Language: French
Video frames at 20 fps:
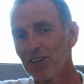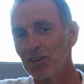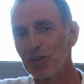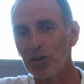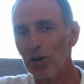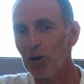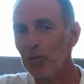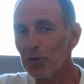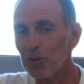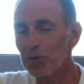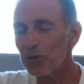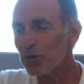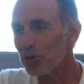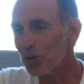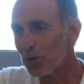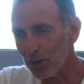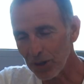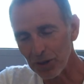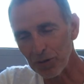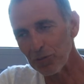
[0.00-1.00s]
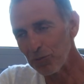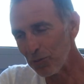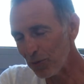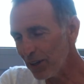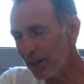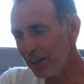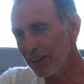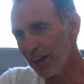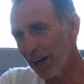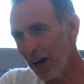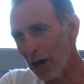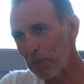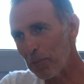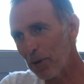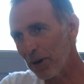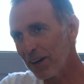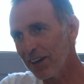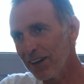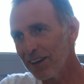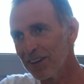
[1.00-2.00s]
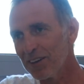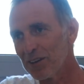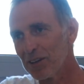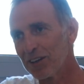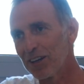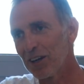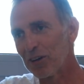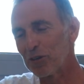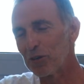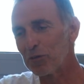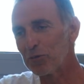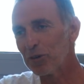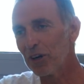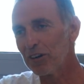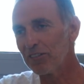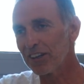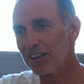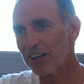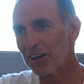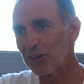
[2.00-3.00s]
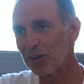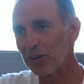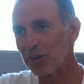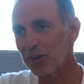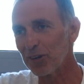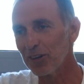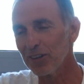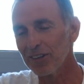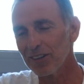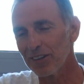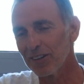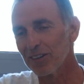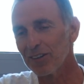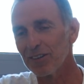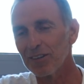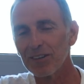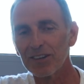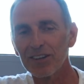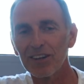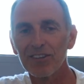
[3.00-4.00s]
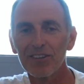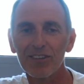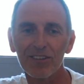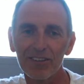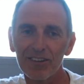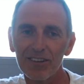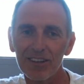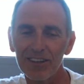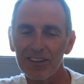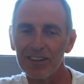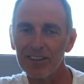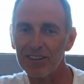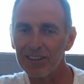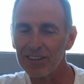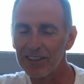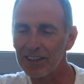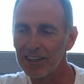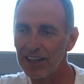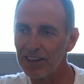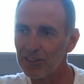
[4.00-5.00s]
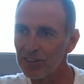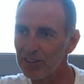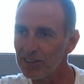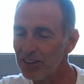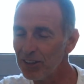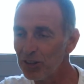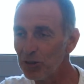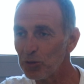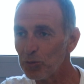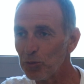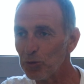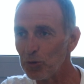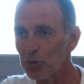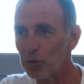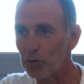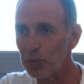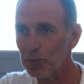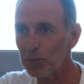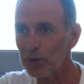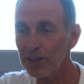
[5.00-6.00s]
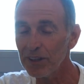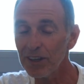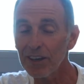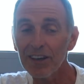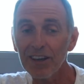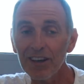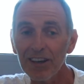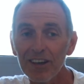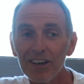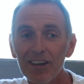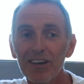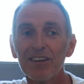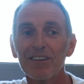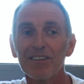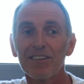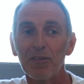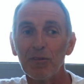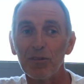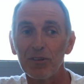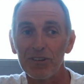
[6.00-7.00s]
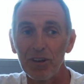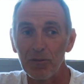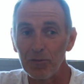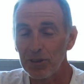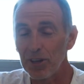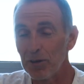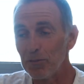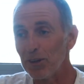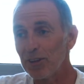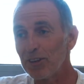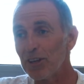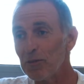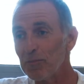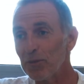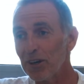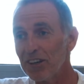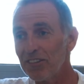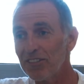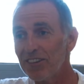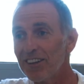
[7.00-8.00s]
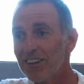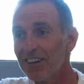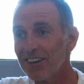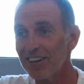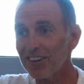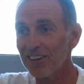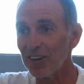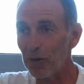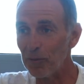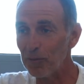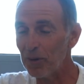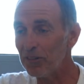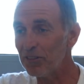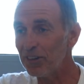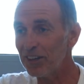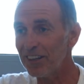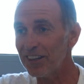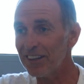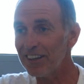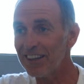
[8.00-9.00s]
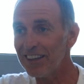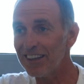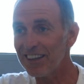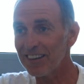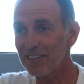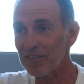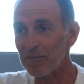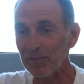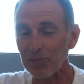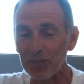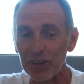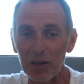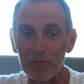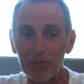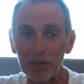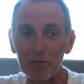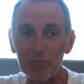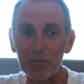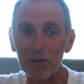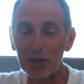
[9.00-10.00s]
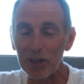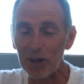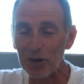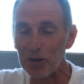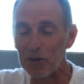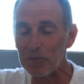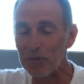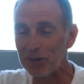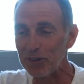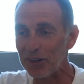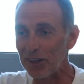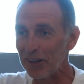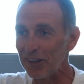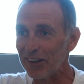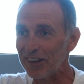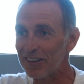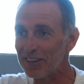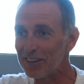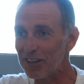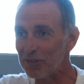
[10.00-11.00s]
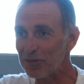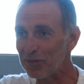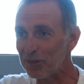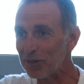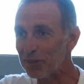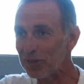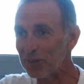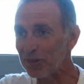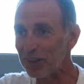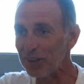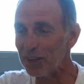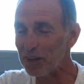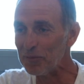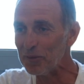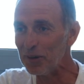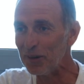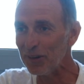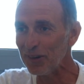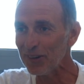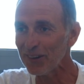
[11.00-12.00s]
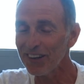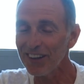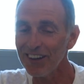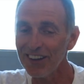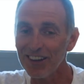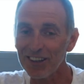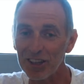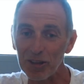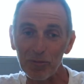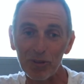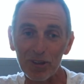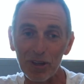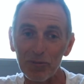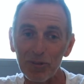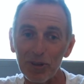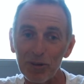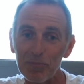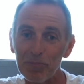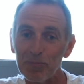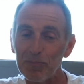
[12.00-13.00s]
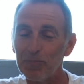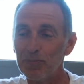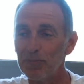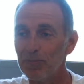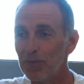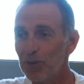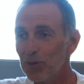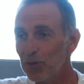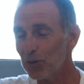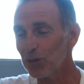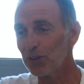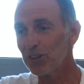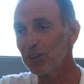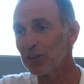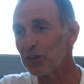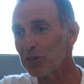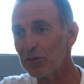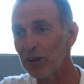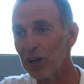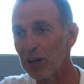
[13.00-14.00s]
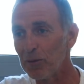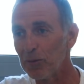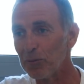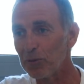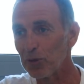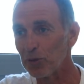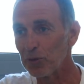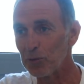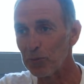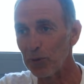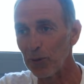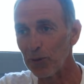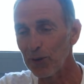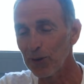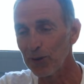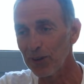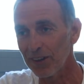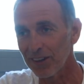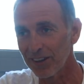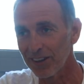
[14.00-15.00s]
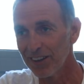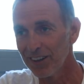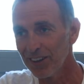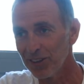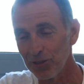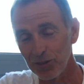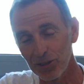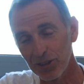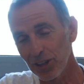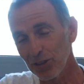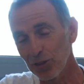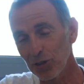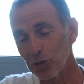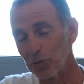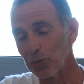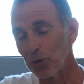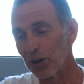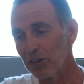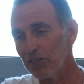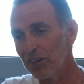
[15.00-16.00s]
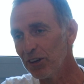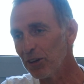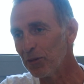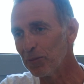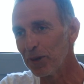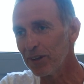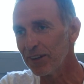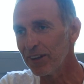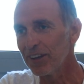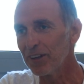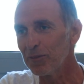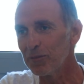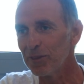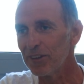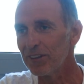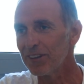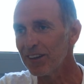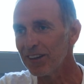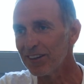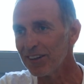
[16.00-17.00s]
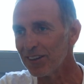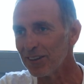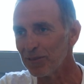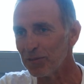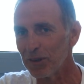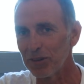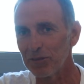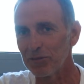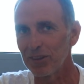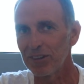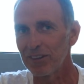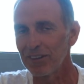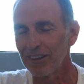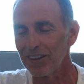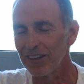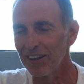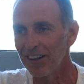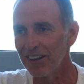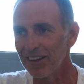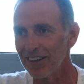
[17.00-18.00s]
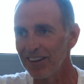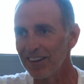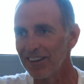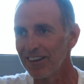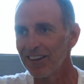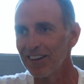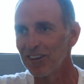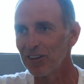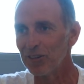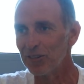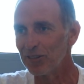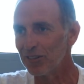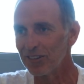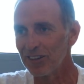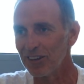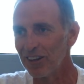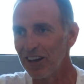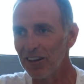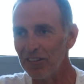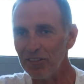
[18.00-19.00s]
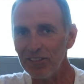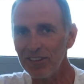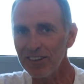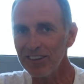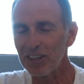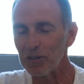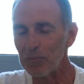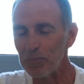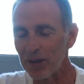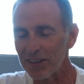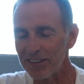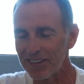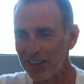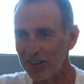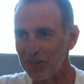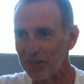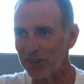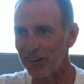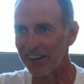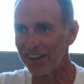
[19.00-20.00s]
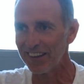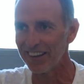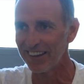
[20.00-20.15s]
comme je l'ai fait après, quelques fois avec quelques jeunes, quand les, quelques années où je me suis dopé. Ça, me semblait tellement évident, on m'avait aidé en m'expliquant comment ça, ça fonctionnait dans le milieu, qui me semblait logique de faire la même chose pour d'autres, jusqu'à ce que je me réveille un matin en me disant euh, mais en fait euh, la vie c'est pas ça quoi.